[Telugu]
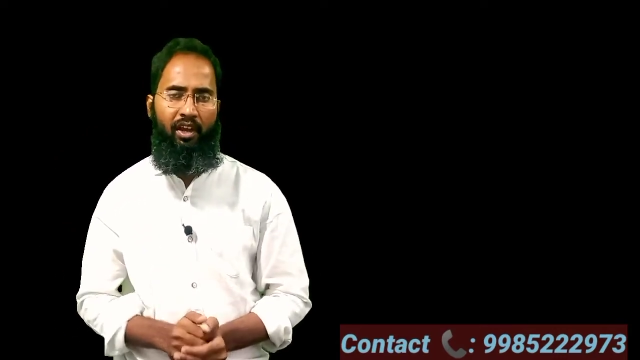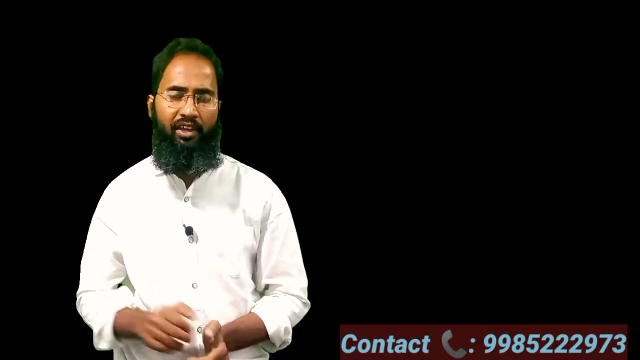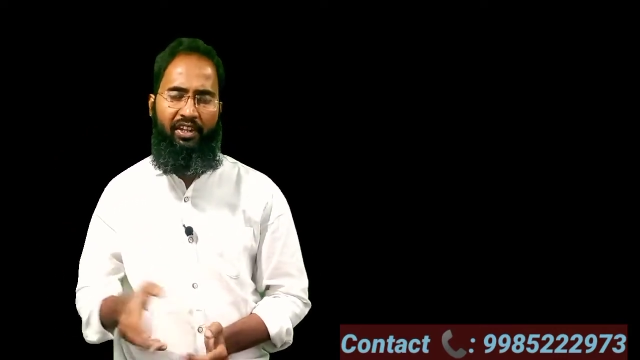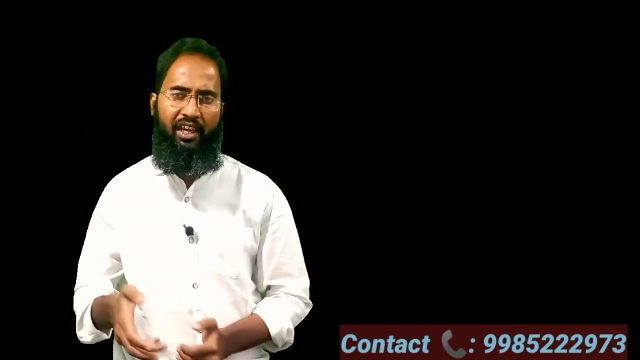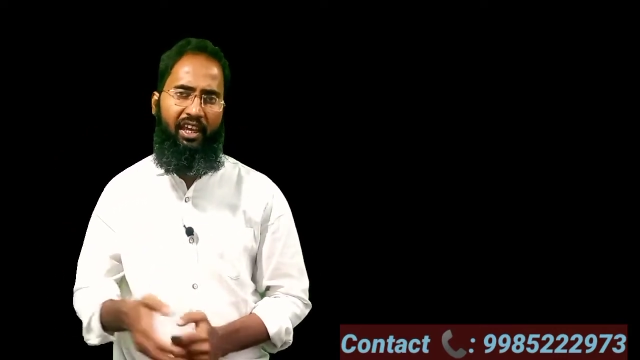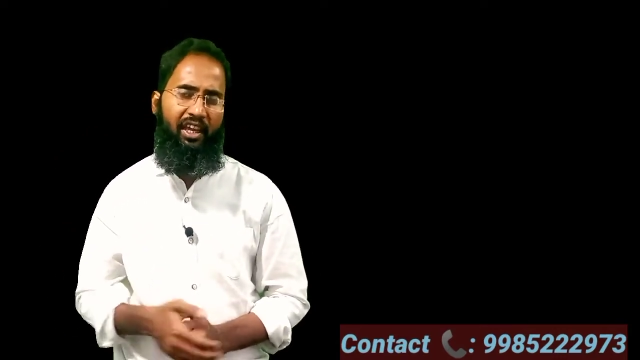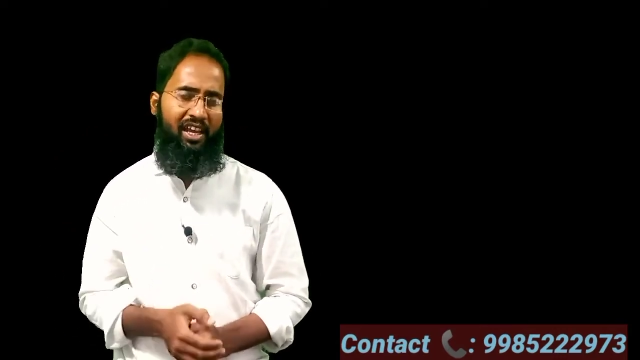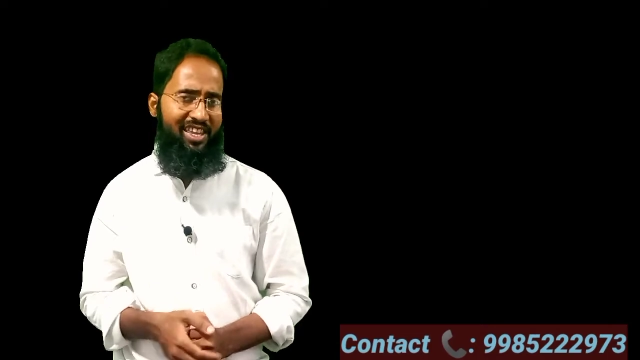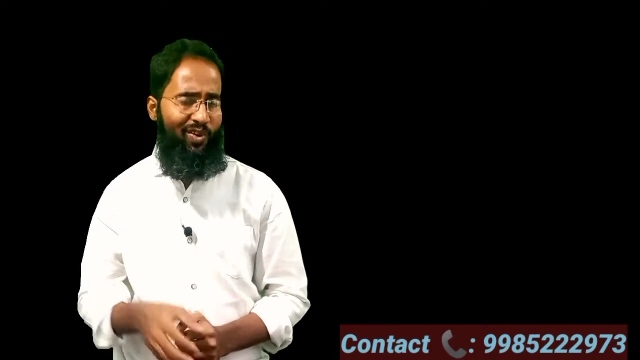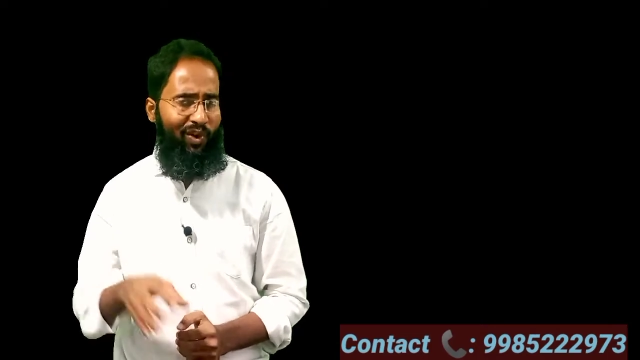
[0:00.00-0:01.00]
అయితే
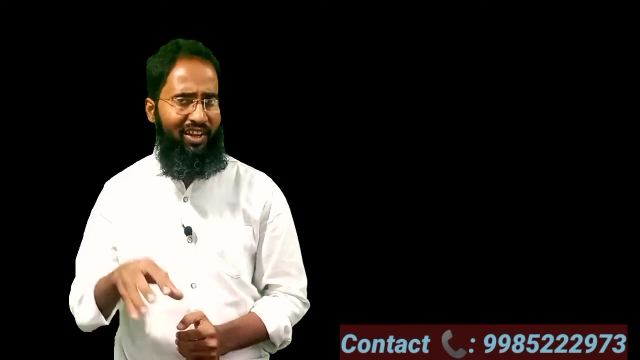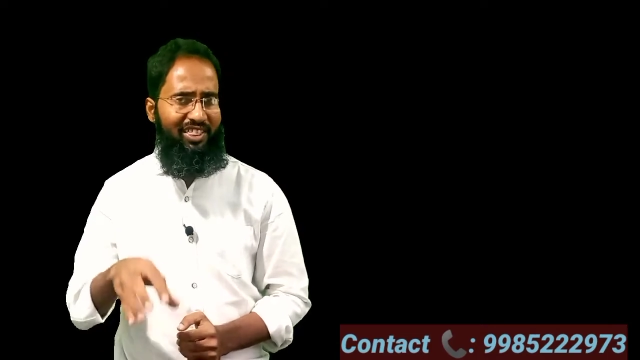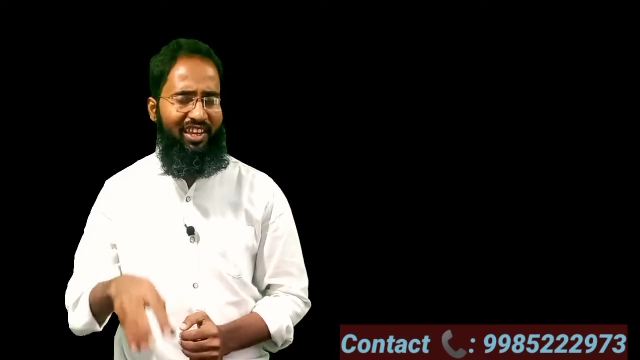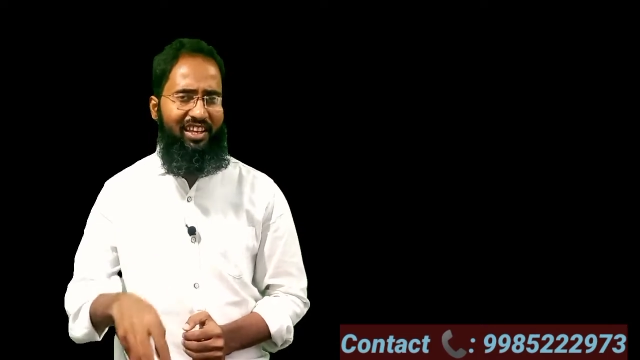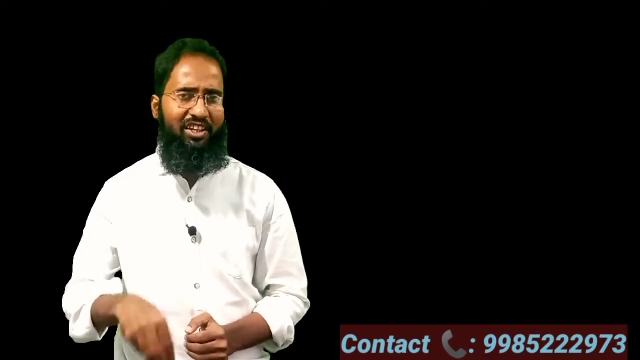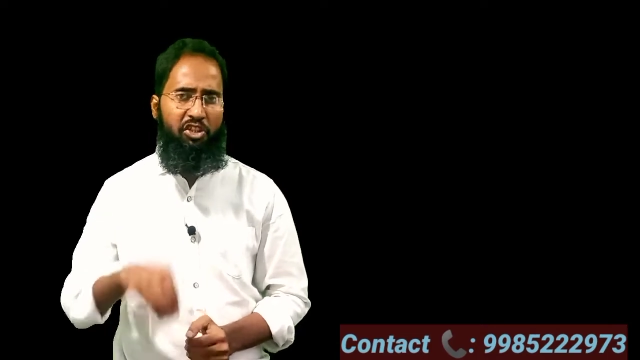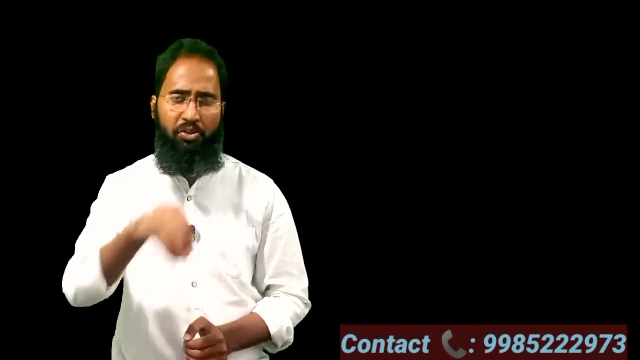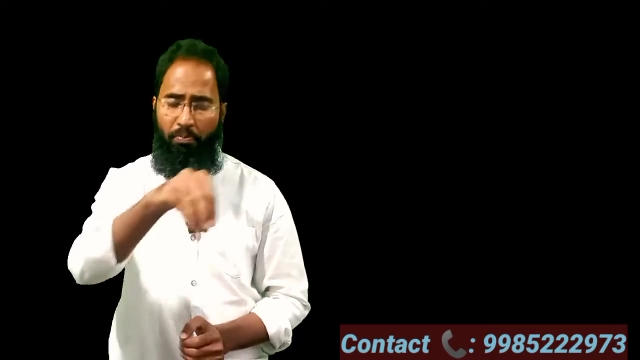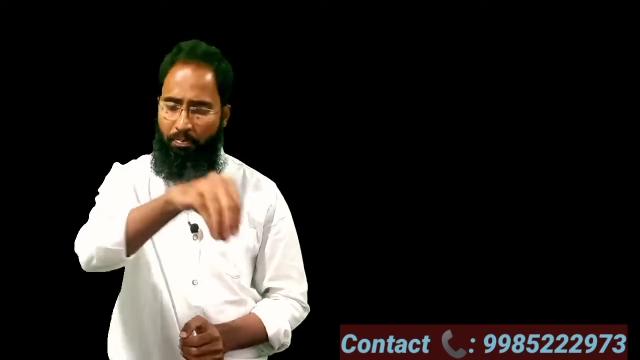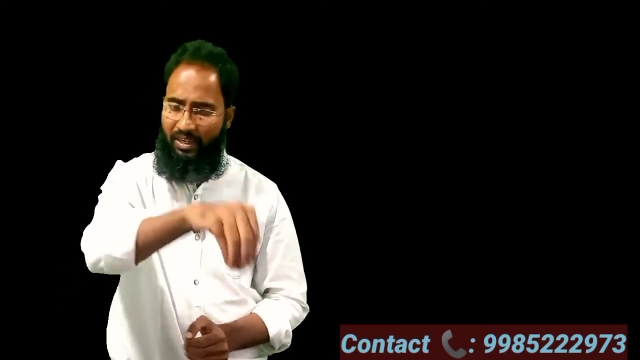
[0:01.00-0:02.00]
ఎవరైతే ఇంగ్లీష్
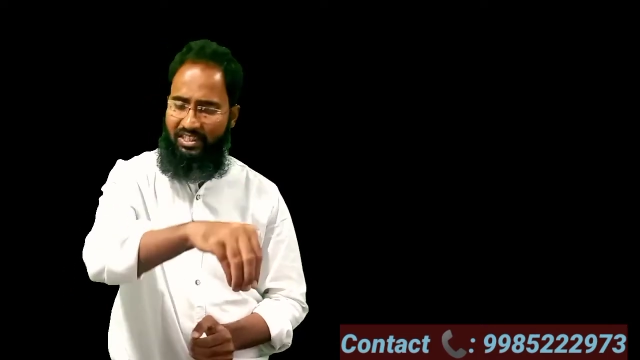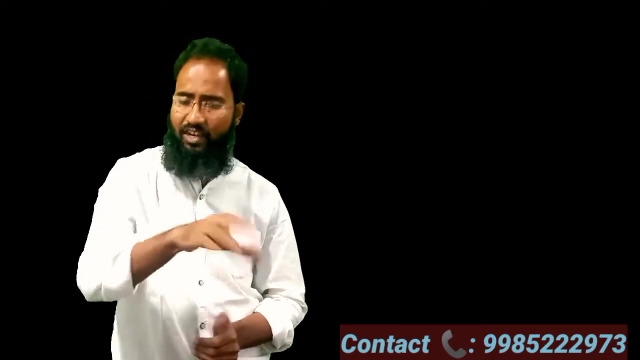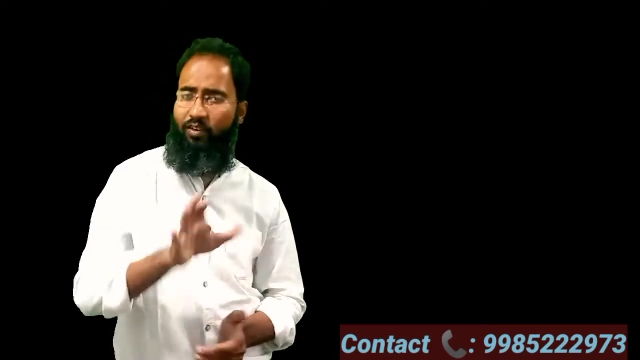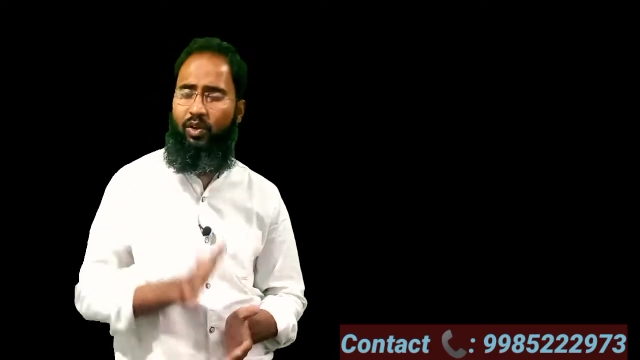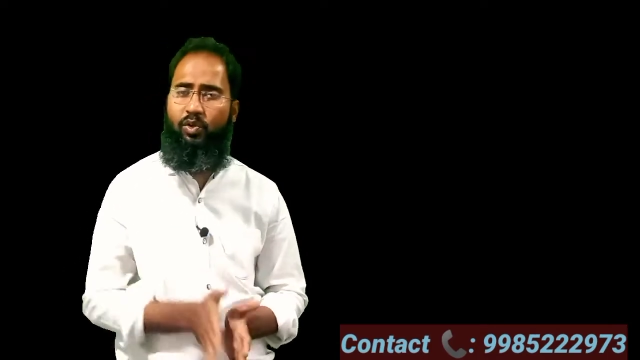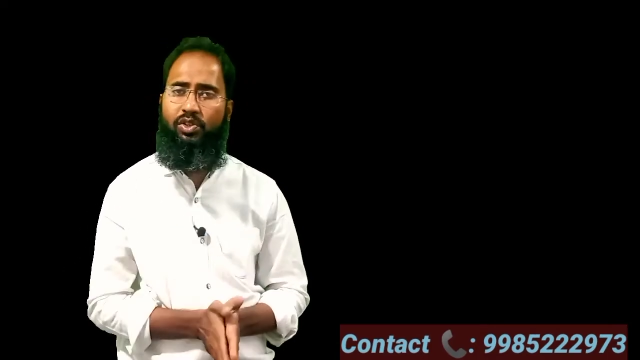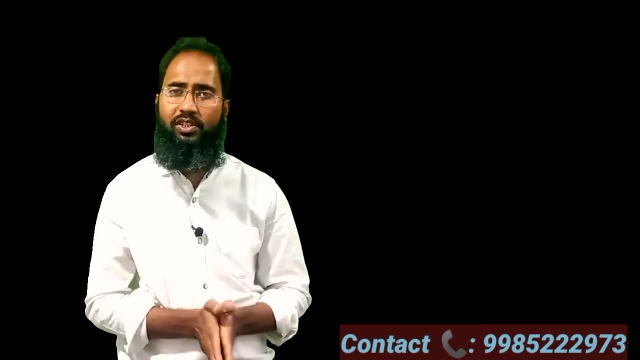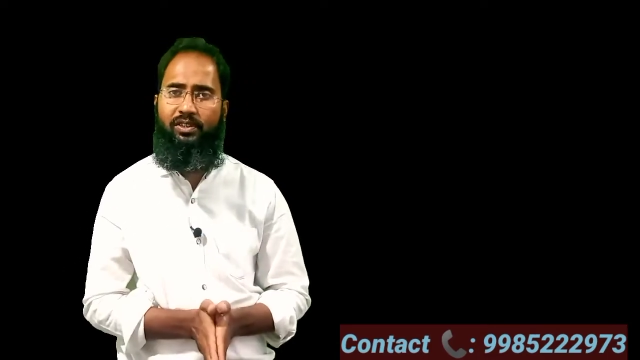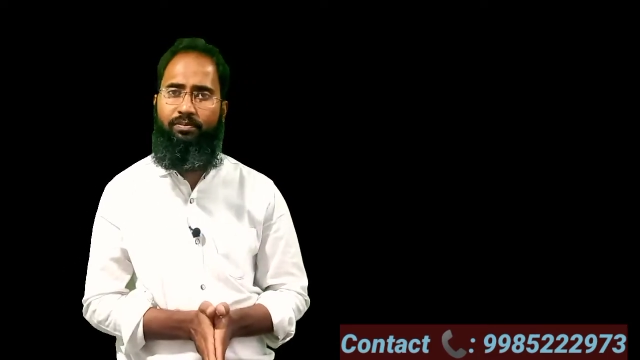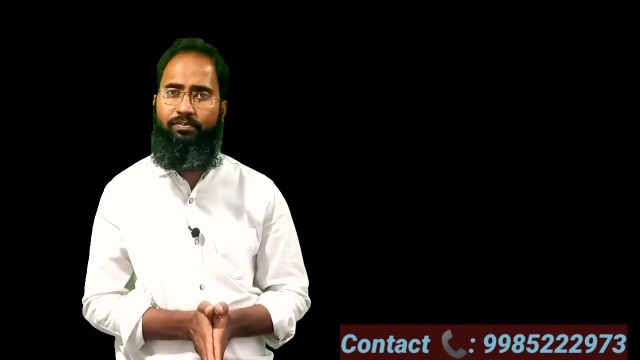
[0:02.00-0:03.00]
బేస్ లెవెల్ నుంచి